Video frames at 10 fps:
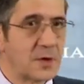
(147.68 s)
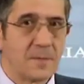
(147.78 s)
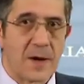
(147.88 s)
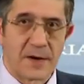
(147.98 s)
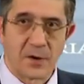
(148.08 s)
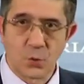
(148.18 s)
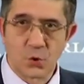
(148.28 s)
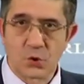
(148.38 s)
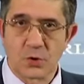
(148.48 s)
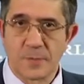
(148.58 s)
más
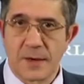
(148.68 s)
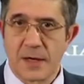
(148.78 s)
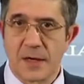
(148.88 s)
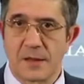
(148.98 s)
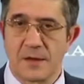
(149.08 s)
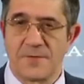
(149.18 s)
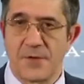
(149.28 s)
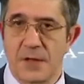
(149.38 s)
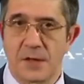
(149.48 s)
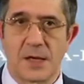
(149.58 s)
recursos para hacer
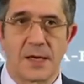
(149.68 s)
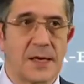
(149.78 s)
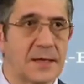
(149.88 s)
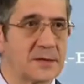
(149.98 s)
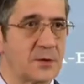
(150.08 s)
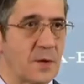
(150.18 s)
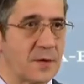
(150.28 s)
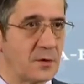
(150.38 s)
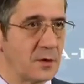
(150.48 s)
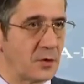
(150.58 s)
frente a la
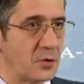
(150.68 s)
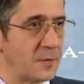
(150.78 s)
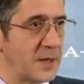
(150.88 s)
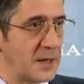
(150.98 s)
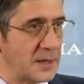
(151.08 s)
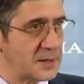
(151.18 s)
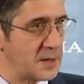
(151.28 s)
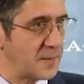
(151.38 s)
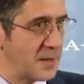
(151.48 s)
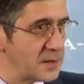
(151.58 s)
situación económica de
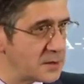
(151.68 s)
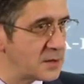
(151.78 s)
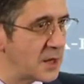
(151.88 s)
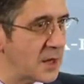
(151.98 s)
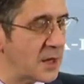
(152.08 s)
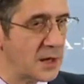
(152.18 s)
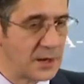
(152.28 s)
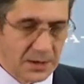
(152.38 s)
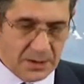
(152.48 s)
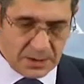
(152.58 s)
este país y a la
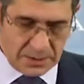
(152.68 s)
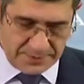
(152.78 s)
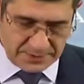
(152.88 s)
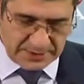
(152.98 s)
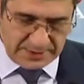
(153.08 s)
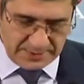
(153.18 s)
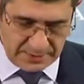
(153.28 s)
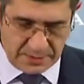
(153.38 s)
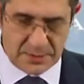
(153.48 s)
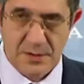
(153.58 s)
necesidad
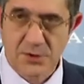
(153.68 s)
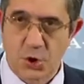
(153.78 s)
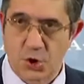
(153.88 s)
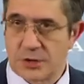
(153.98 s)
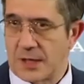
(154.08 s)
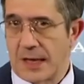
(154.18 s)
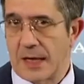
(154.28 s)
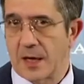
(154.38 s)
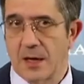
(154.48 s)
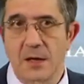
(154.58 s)
de,
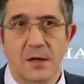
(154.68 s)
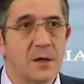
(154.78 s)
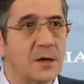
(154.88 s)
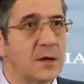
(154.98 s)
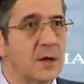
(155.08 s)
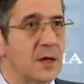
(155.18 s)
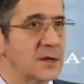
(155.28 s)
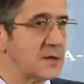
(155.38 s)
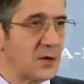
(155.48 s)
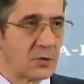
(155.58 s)
sostener el
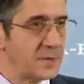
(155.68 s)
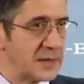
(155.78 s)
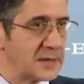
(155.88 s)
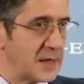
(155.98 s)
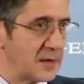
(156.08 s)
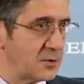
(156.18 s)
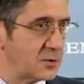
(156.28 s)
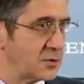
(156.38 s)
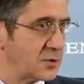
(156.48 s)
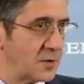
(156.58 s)
estado del bienestar y
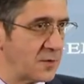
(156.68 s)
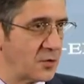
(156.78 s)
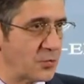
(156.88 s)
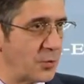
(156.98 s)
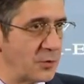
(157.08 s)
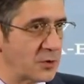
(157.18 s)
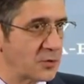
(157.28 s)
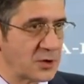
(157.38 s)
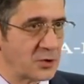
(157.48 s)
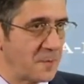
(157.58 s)
los servicios
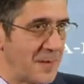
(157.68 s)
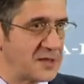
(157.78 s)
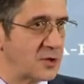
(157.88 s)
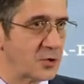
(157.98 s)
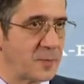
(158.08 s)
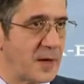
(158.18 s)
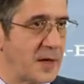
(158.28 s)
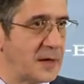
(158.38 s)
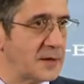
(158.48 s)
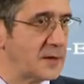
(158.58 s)
públicos que son básicos para
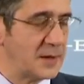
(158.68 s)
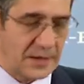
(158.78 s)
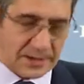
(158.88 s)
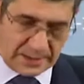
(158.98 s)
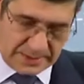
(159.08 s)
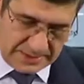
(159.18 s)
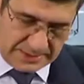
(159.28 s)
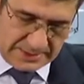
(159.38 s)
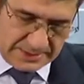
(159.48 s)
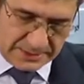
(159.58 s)
garantizar la
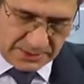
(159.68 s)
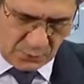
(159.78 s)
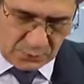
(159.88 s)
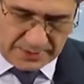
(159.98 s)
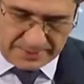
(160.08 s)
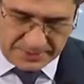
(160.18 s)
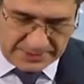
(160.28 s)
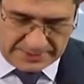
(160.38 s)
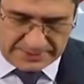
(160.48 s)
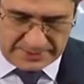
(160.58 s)
seguridad
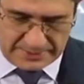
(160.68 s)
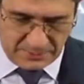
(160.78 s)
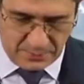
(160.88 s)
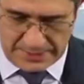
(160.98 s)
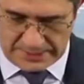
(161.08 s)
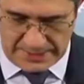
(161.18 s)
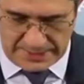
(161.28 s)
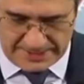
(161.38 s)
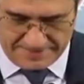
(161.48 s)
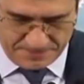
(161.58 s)
vital de la
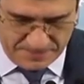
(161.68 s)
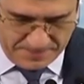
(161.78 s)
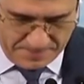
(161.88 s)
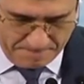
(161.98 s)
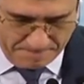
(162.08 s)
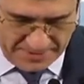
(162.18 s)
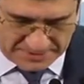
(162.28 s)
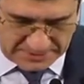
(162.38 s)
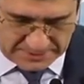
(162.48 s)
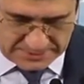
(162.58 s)
ciudadanía
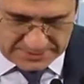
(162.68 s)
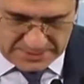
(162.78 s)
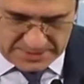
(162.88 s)
vasca.